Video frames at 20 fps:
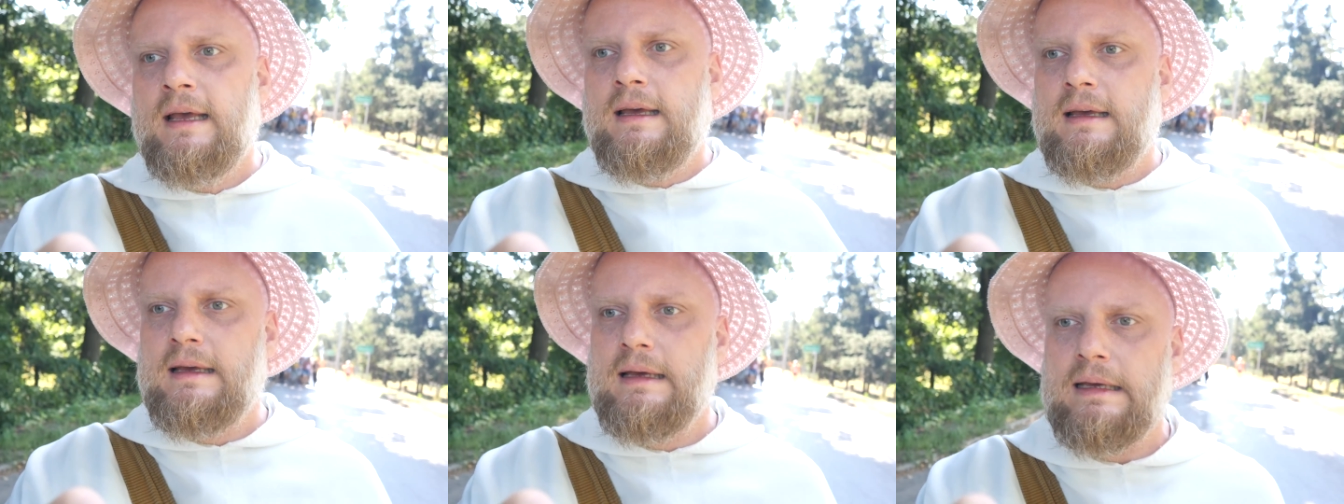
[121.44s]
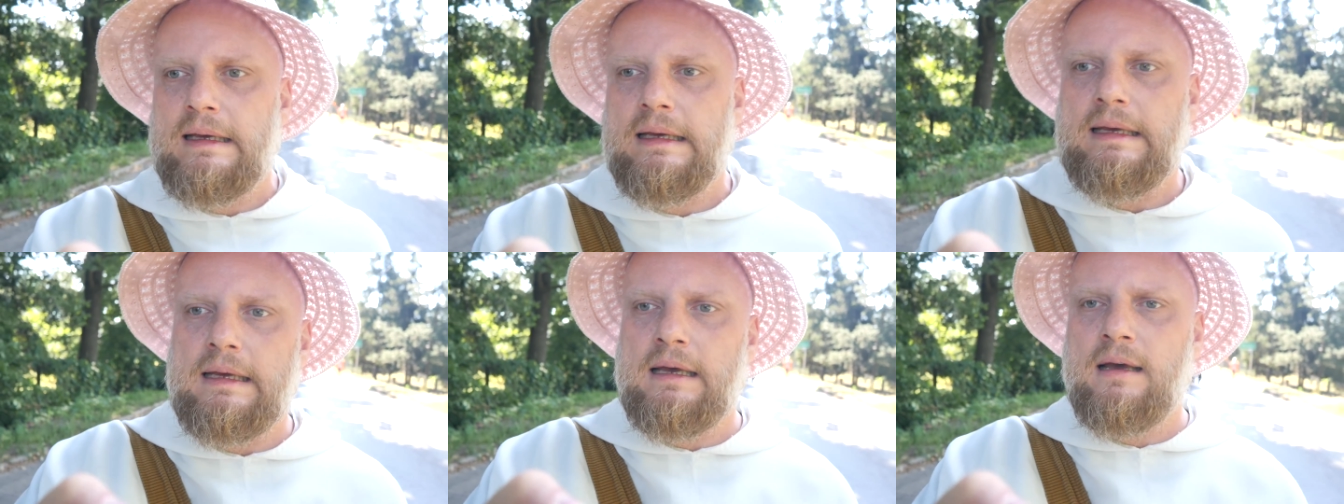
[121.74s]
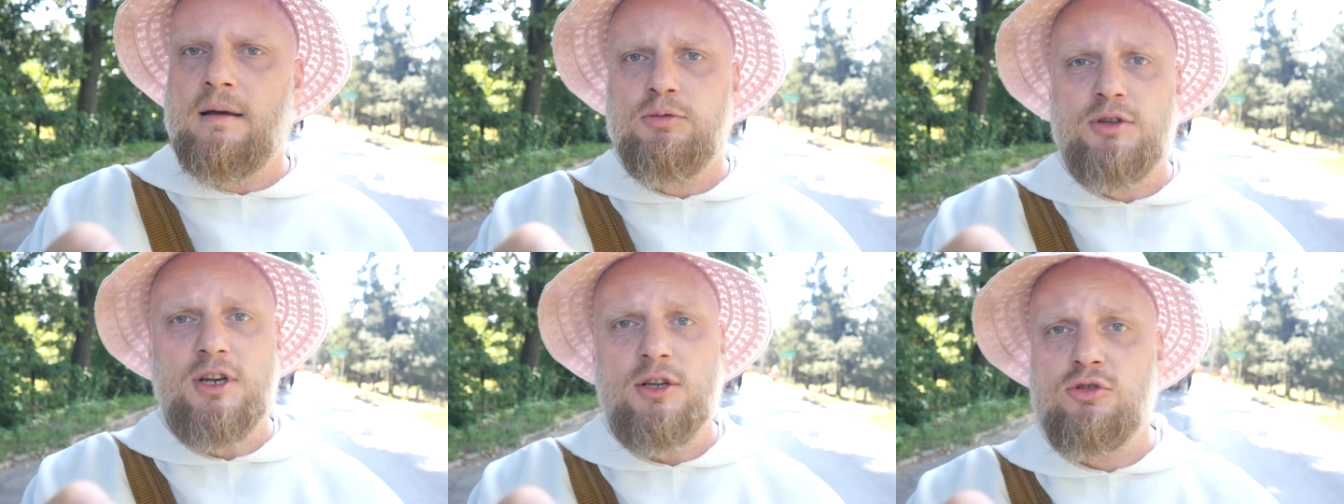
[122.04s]
Y,
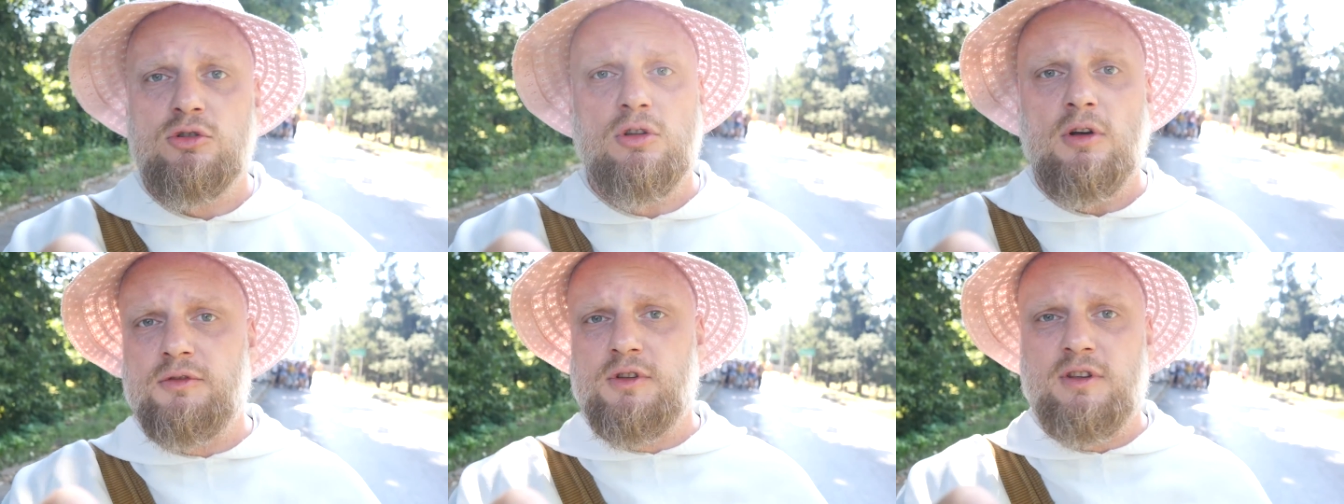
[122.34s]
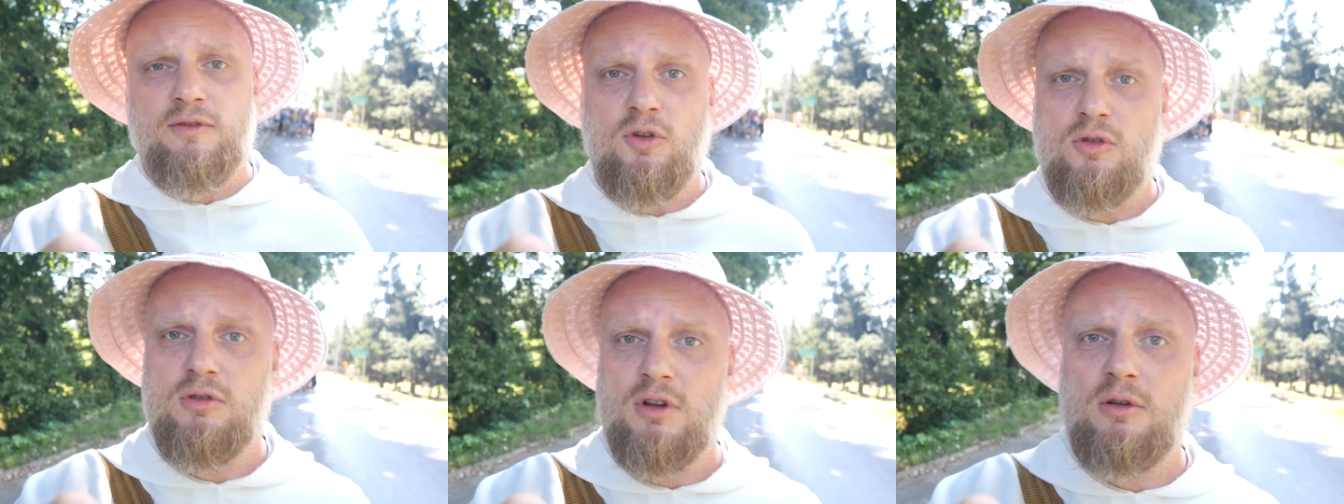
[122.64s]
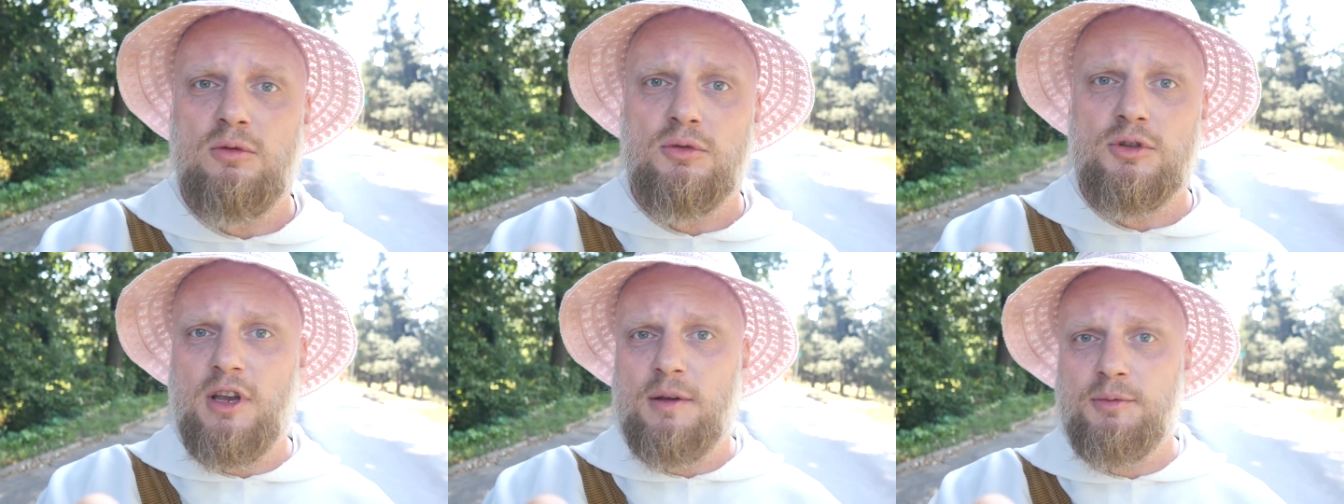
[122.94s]
przecudowni w
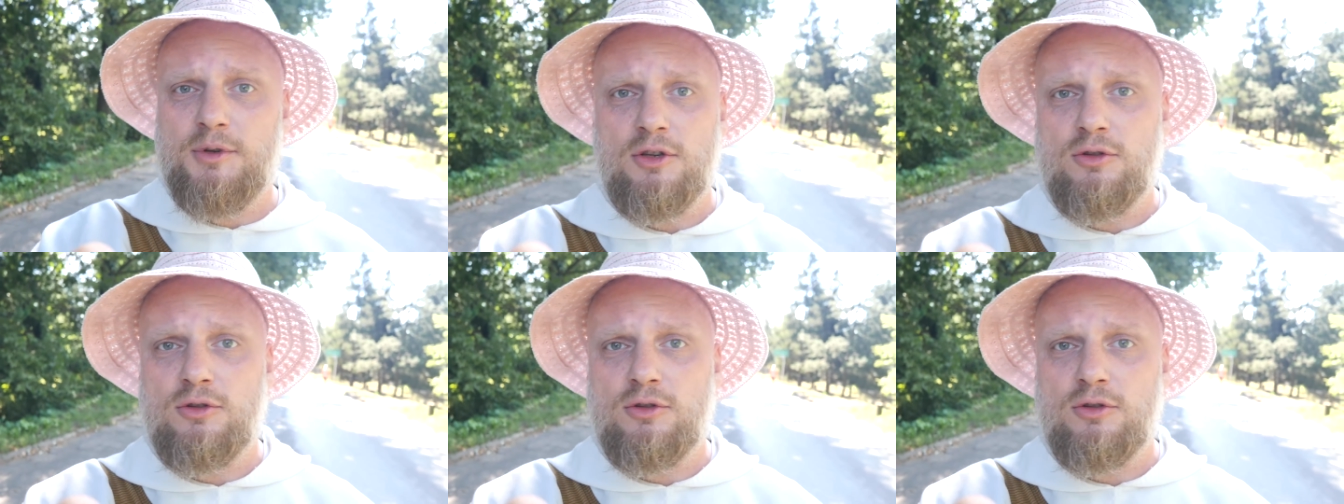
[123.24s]
ogóle ludzie i